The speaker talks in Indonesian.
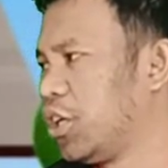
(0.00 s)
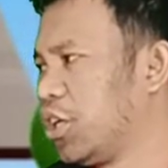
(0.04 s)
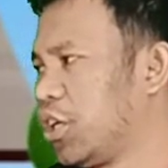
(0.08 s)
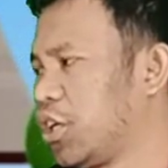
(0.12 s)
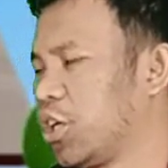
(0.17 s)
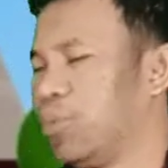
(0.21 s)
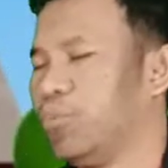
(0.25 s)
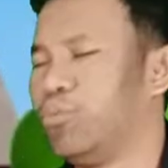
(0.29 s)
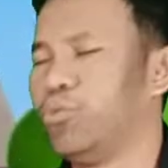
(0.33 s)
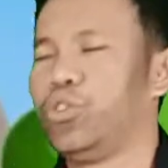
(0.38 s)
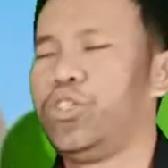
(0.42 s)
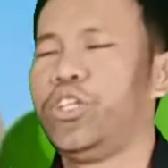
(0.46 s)

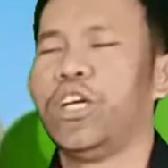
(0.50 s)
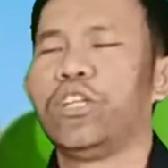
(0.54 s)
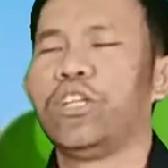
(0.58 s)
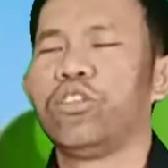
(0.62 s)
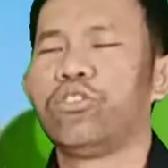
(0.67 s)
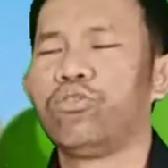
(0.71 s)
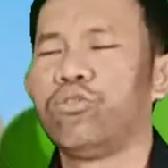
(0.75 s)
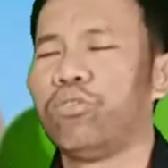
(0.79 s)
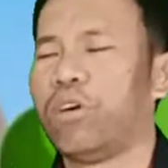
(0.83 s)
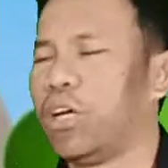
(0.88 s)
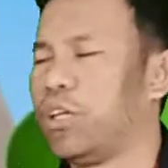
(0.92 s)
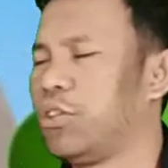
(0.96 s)
kemudian
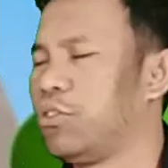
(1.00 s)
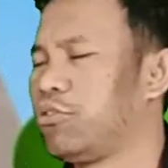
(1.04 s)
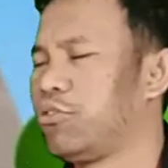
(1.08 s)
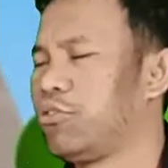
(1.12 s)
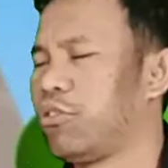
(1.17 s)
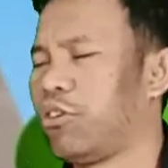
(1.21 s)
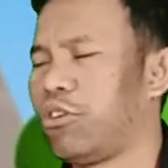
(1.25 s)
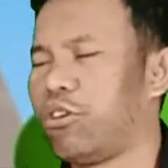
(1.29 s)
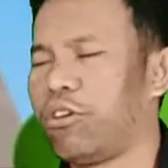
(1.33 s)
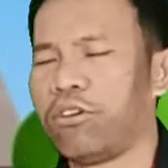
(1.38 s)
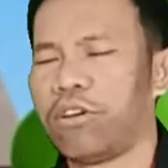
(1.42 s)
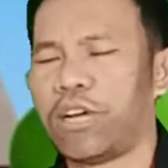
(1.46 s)
Tuhan
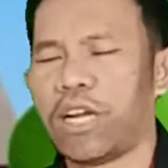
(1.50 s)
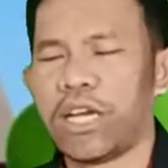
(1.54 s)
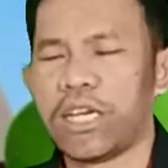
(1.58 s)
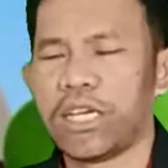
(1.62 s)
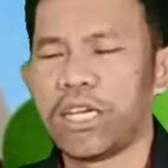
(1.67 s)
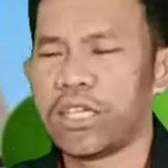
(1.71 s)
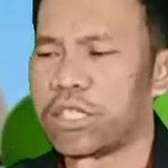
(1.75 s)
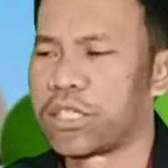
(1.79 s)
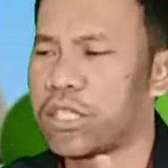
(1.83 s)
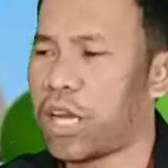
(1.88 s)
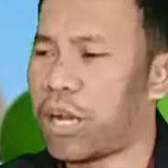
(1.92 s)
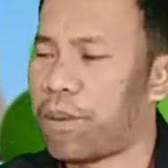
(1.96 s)
tolong lagi
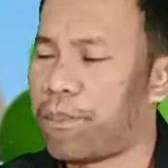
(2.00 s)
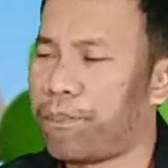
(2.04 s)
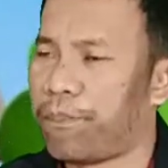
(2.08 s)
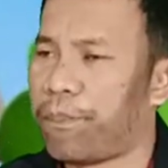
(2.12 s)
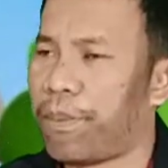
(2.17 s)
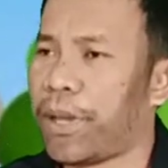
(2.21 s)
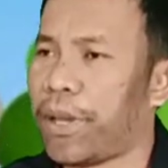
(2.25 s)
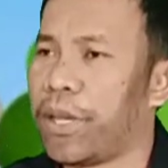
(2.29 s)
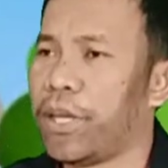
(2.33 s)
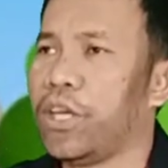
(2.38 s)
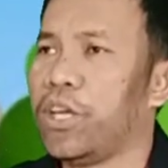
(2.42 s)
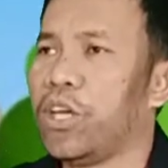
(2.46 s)

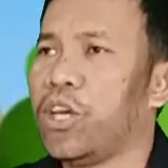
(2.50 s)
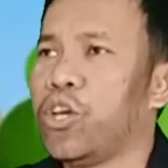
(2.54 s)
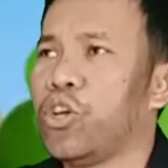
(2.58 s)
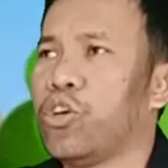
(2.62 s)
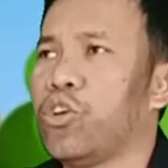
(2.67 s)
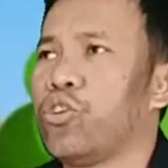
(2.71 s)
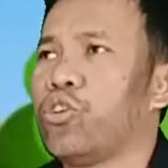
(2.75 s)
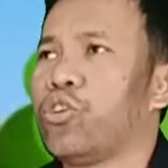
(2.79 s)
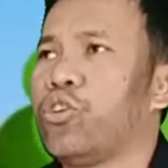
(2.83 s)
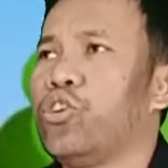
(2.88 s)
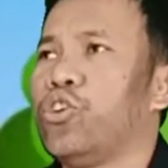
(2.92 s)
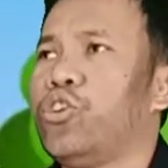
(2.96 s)
sampai
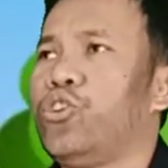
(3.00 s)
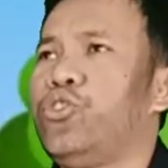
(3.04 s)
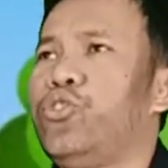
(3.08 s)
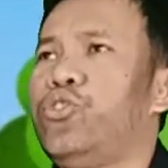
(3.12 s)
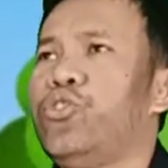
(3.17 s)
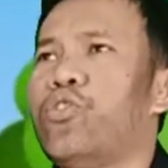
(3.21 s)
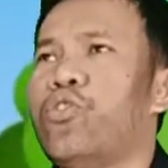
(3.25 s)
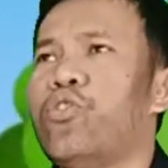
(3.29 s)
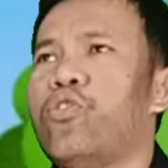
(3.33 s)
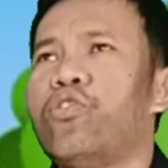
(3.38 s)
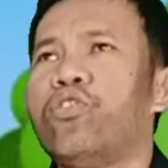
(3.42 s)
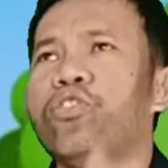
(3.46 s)

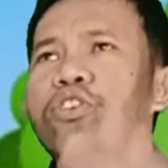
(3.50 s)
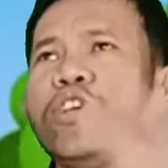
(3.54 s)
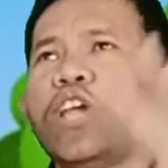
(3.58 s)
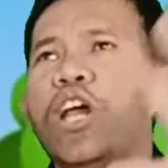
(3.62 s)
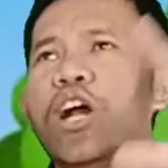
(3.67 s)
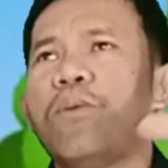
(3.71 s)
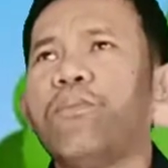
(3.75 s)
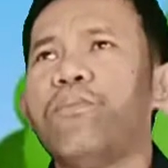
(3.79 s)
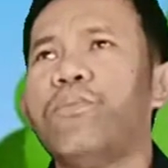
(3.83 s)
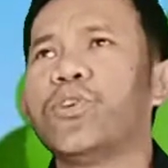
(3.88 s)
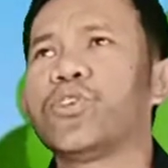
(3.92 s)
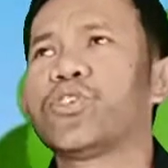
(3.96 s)
gedung yang
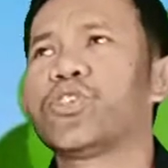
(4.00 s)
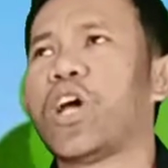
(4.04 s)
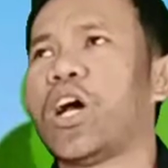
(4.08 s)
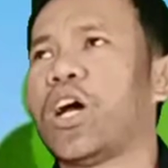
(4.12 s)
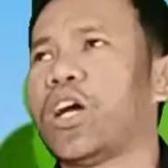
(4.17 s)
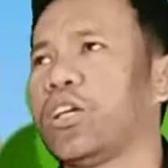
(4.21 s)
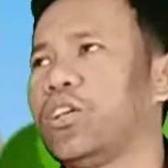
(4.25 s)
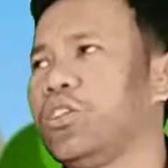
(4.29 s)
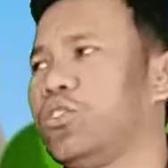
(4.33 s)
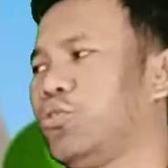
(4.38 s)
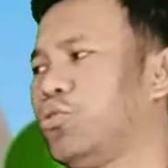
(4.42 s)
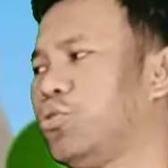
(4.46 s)
besar
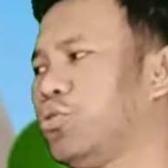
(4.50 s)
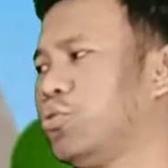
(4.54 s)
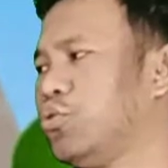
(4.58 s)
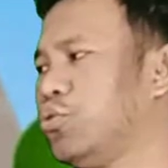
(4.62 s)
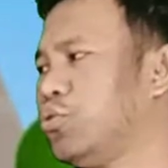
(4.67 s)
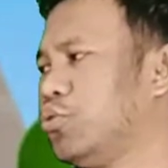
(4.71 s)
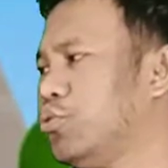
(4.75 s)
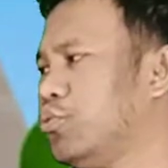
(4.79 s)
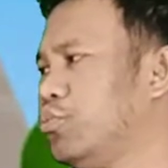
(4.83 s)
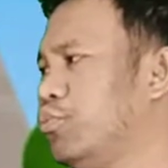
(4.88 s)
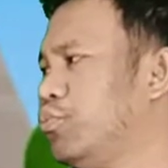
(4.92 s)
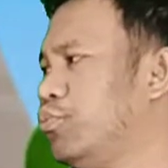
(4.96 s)
itu
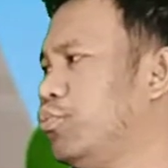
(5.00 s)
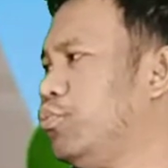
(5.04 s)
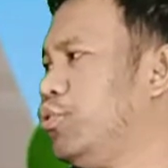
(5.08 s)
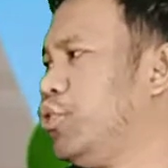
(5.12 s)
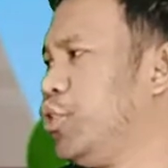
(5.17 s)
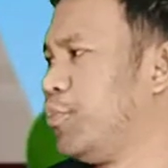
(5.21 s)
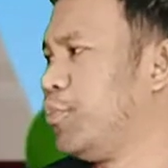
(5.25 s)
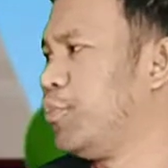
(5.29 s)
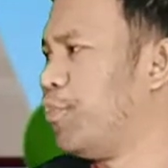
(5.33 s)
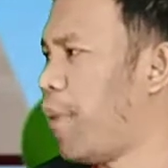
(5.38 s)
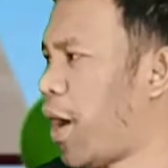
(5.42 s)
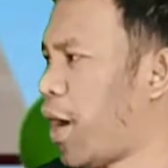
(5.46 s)

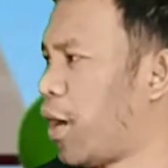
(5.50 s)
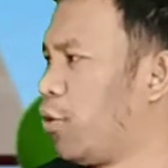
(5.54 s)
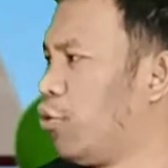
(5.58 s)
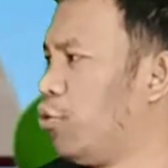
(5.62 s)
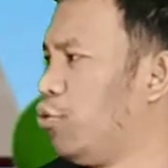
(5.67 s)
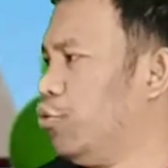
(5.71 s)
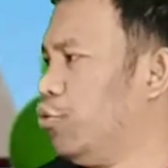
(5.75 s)
dibangun